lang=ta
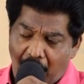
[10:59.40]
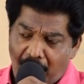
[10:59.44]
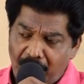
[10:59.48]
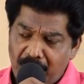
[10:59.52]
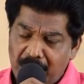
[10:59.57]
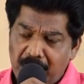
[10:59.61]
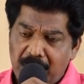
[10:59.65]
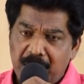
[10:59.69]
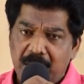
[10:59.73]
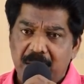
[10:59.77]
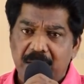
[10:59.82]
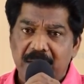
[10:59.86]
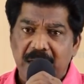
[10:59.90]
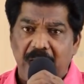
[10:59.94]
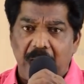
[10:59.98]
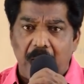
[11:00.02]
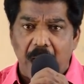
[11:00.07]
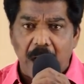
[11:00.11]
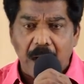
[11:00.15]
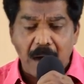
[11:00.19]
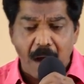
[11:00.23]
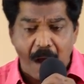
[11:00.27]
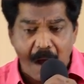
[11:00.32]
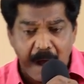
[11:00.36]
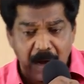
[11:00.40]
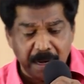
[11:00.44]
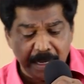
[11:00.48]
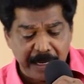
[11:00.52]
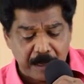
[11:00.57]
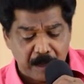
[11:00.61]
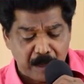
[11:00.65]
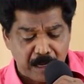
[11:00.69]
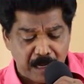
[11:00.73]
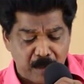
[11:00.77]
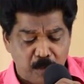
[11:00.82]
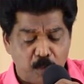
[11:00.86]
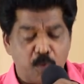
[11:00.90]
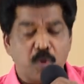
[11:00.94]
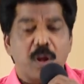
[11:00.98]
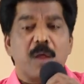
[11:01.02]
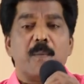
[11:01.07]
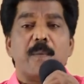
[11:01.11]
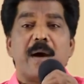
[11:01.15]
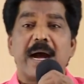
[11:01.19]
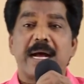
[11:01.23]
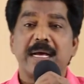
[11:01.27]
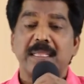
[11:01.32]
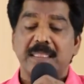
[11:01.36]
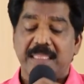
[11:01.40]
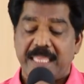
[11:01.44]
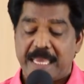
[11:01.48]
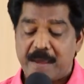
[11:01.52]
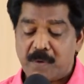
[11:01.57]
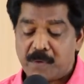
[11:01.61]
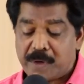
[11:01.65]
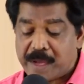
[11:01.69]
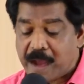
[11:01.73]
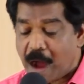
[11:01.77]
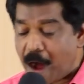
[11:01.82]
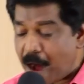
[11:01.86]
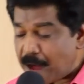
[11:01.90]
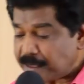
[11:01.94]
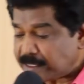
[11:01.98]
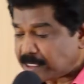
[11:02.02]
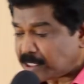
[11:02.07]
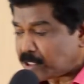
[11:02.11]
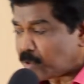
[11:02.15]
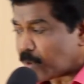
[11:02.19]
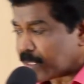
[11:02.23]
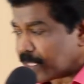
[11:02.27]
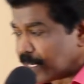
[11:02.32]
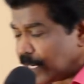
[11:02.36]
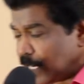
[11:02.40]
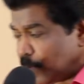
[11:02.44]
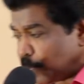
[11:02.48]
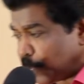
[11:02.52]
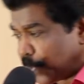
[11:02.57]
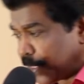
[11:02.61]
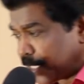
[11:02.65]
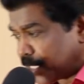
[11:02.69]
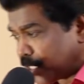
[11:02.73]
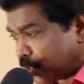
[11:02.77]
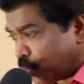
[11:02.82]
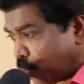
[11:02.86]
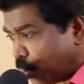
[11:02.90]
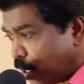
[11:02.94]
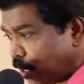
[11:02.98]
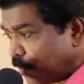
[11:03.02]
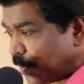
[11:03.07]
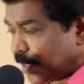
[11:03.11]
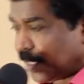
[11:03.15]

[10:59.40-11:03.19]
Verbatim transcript: அவர்கள் காணிக்கை மூலமாக தேவனுடைய ஆசீர்வாதங்களை பெற்றுக்கொள்ள